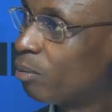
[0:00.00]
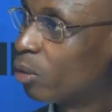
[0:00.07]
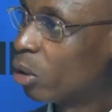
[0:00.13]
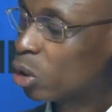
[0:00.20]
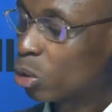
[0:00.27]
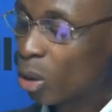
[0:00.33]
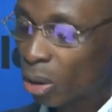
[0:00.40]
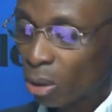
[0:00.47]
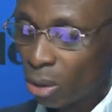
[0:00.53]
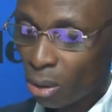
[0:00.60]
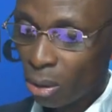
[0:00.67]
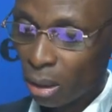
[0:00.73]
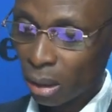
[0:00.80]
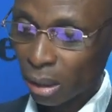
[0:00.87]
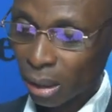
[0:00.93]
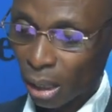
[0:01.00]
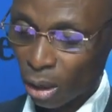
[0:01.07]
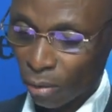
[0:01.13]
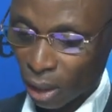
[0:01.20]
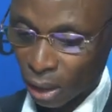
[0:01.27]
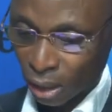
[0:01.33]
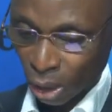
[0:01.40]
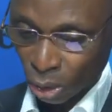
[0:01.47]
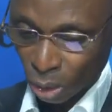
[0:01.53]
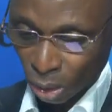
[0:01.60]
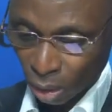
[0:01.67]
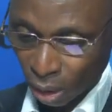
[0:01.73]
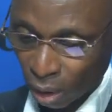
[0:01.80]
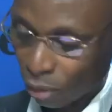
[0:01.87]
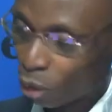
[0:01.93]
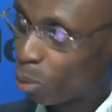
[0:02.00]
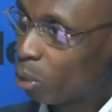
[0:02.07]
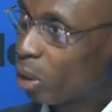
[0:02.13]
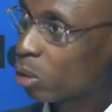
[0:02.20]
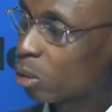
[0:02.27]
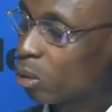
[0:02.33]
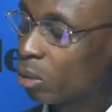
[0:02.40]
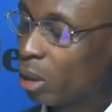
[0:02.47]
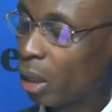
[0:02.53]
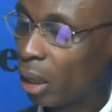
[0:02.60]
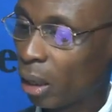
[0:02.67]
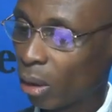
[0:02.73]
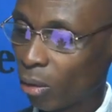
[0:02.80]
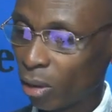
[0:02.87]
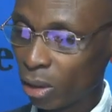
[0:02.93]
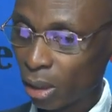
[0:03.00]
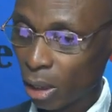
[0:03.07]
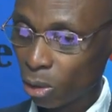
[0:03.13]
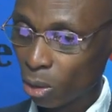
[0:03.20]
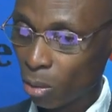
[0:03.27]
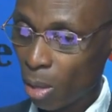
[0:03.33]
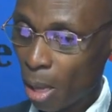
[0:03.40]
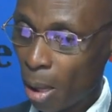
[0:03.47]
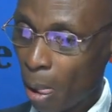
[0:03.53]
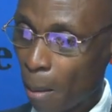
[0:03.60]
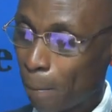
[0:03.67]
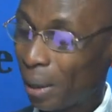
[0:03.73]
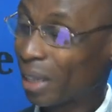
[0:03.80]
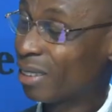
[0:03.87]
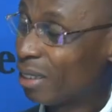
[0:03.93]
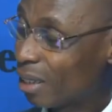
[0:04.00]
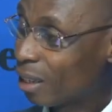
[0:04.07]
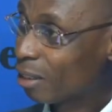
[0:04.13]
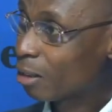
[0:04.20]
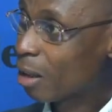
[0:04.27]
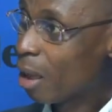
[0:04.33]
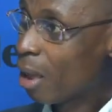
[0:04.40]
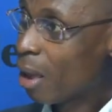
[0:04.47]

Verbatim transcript: Donc je crois que ces revendications qui ont été formulées sont des revendications pertinentes.